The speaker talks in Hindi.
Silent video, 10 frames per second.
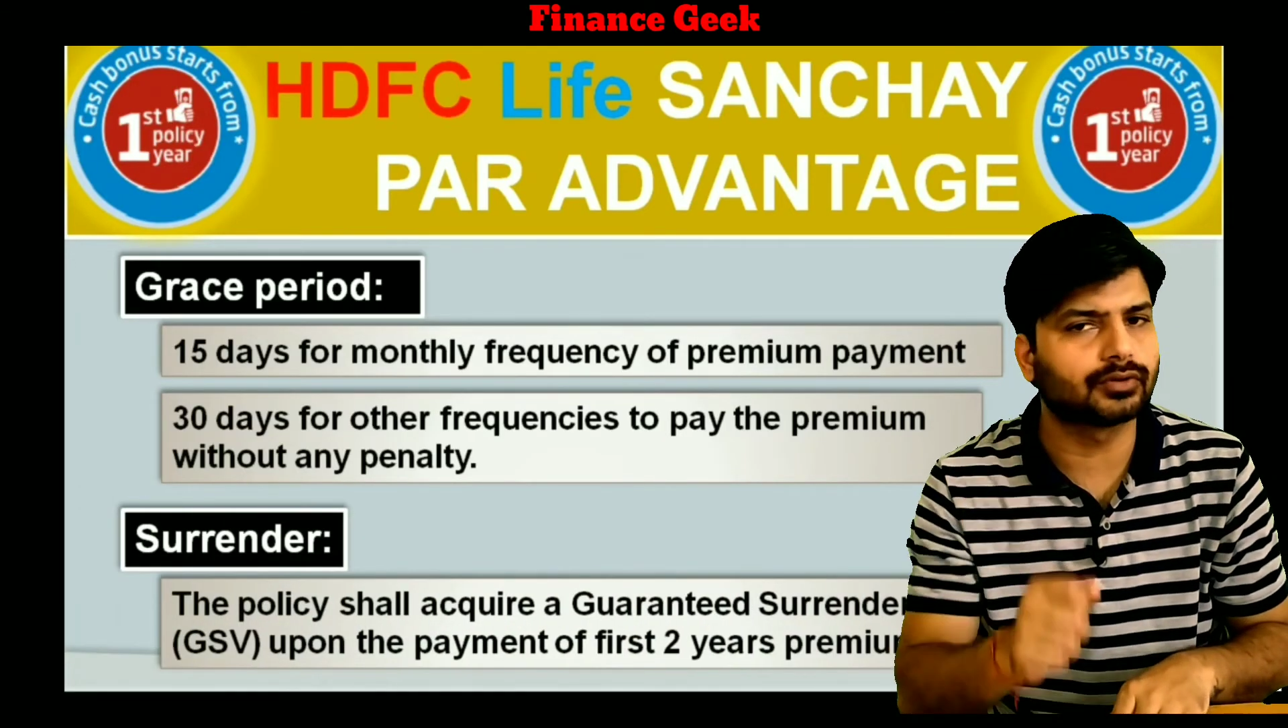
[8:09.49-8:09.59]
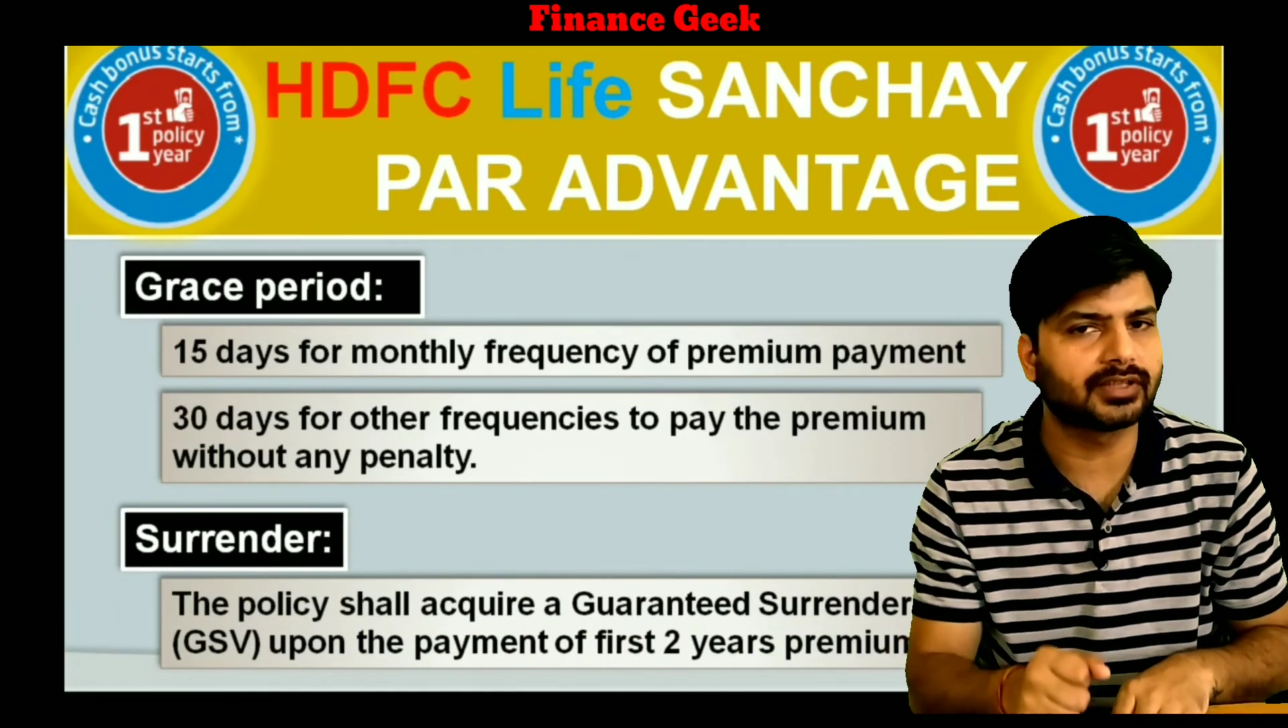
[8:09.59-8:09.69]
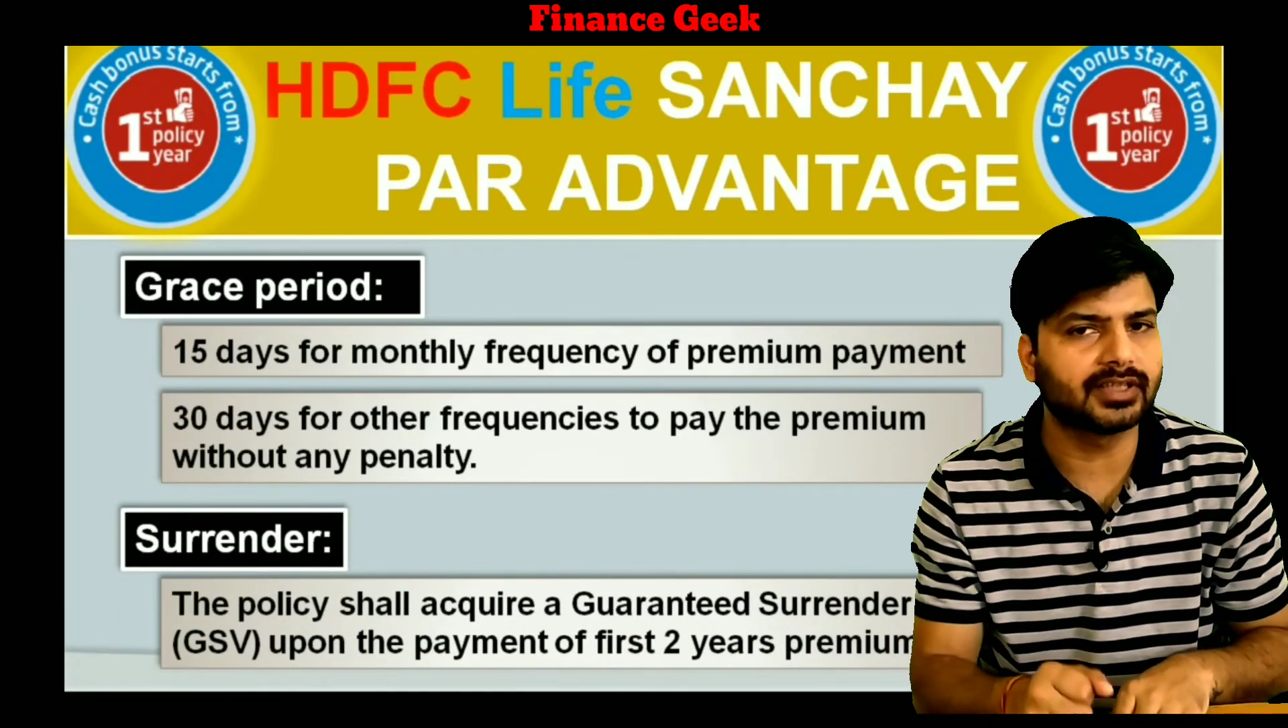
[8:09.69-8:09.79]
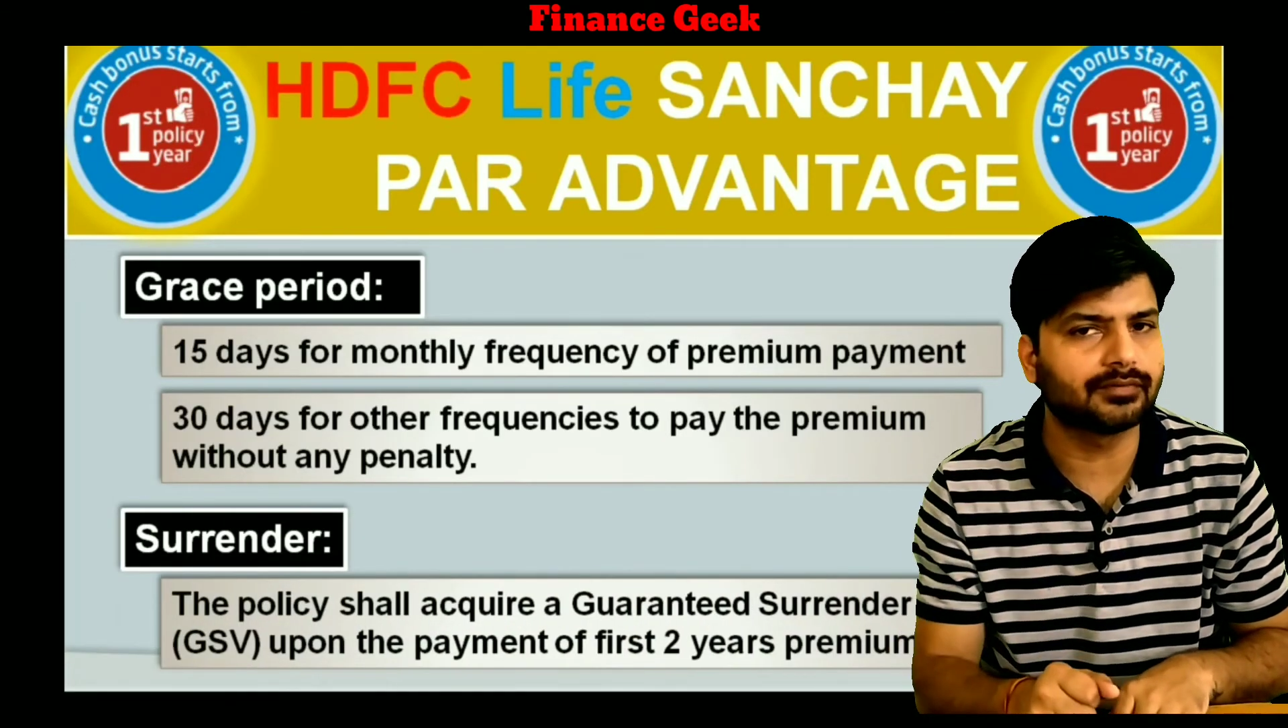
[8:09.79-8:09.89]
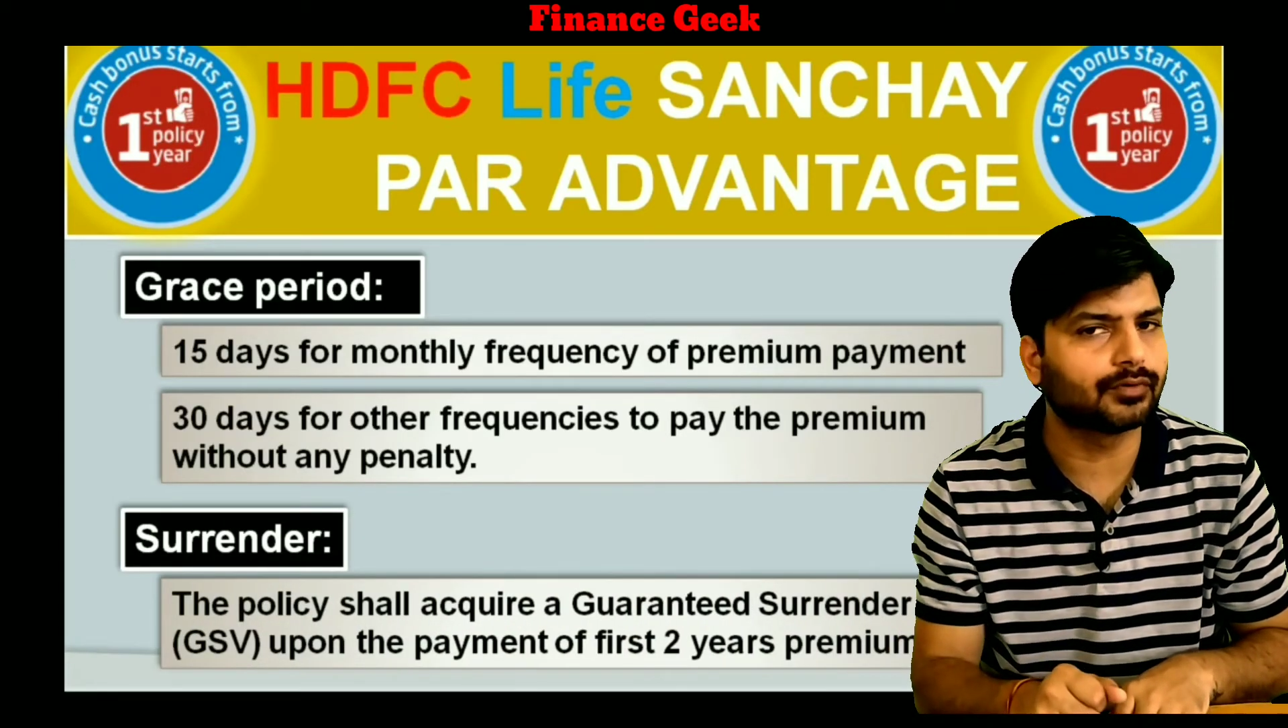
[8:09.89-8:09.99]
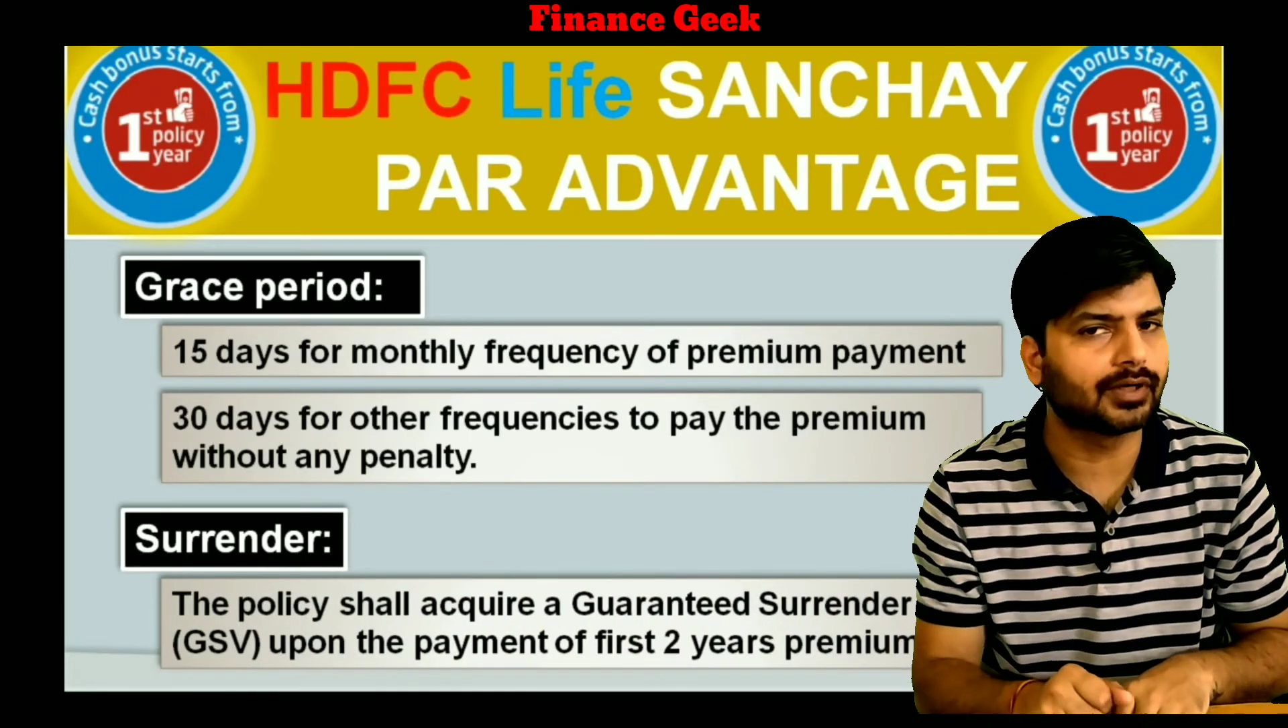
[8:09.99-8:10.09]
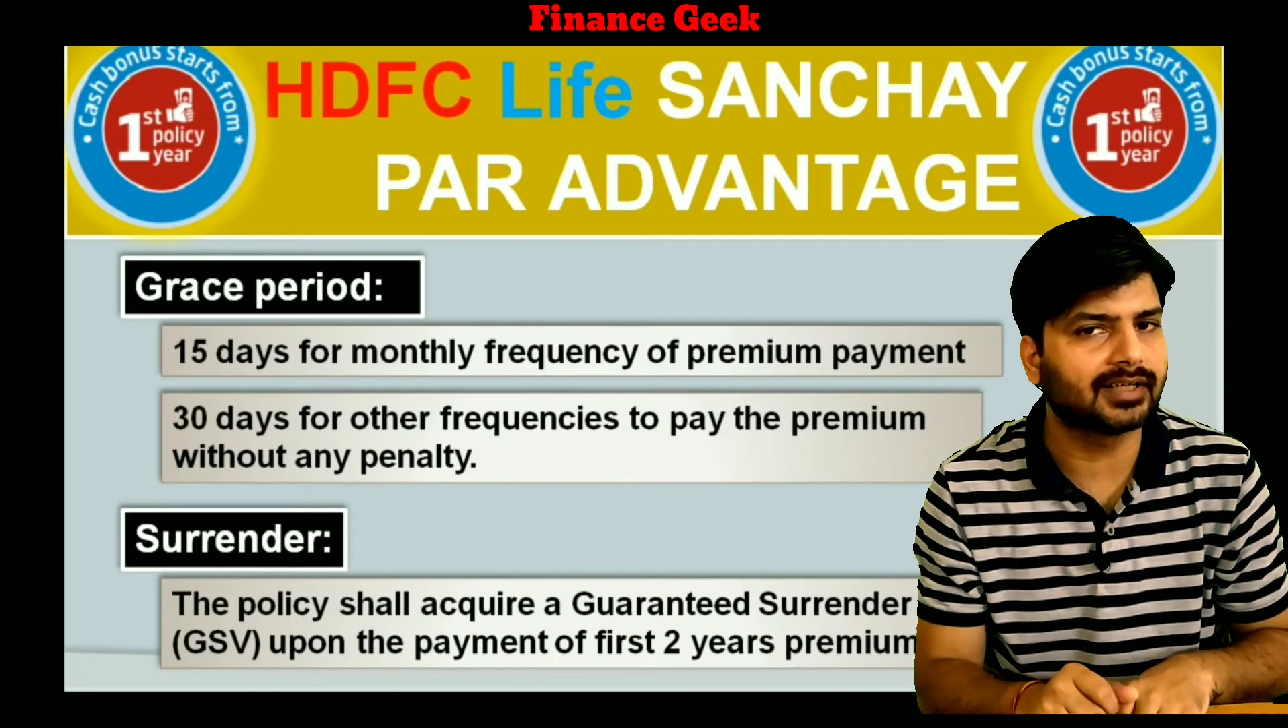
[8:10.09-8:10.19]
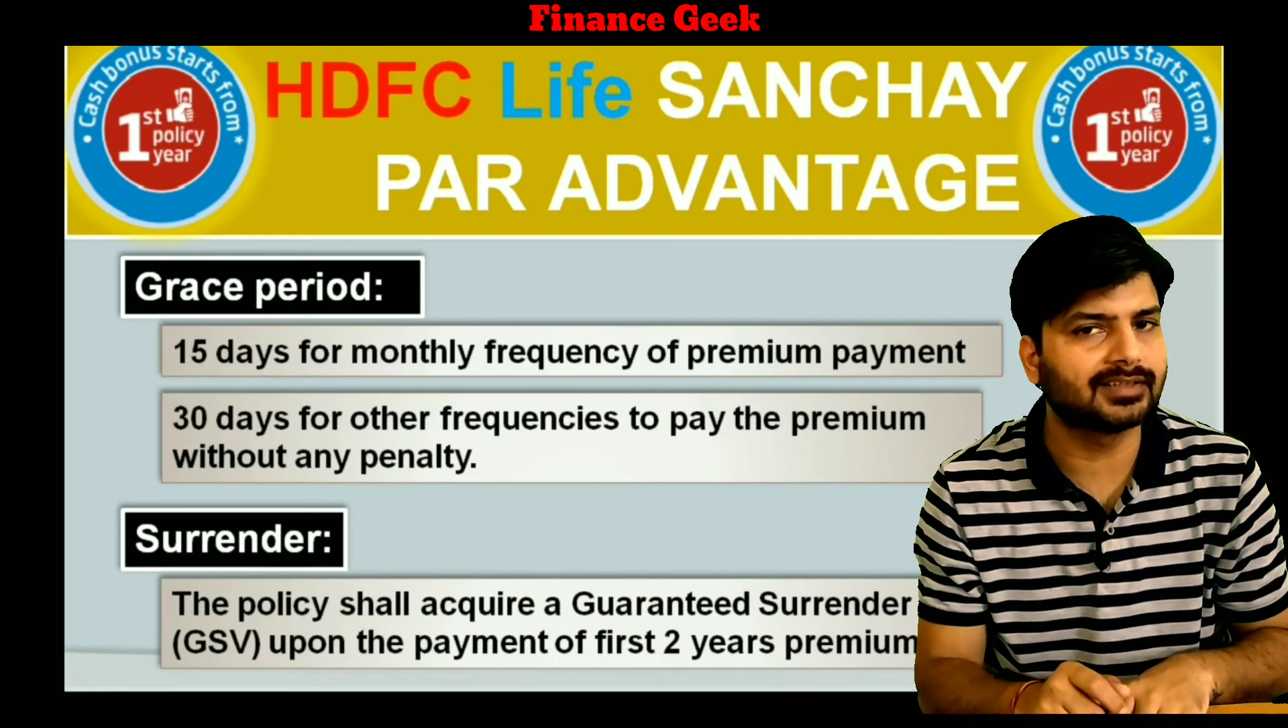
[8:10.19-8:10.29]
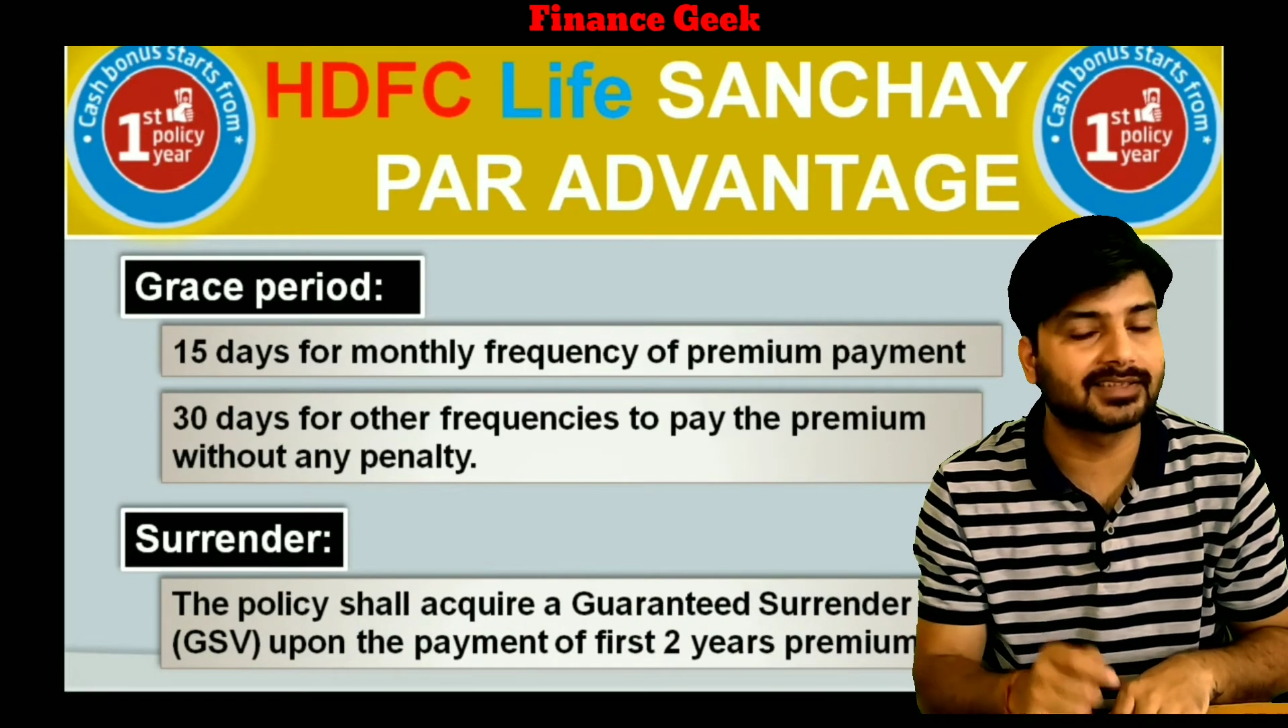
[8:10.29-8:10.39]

होती है वो है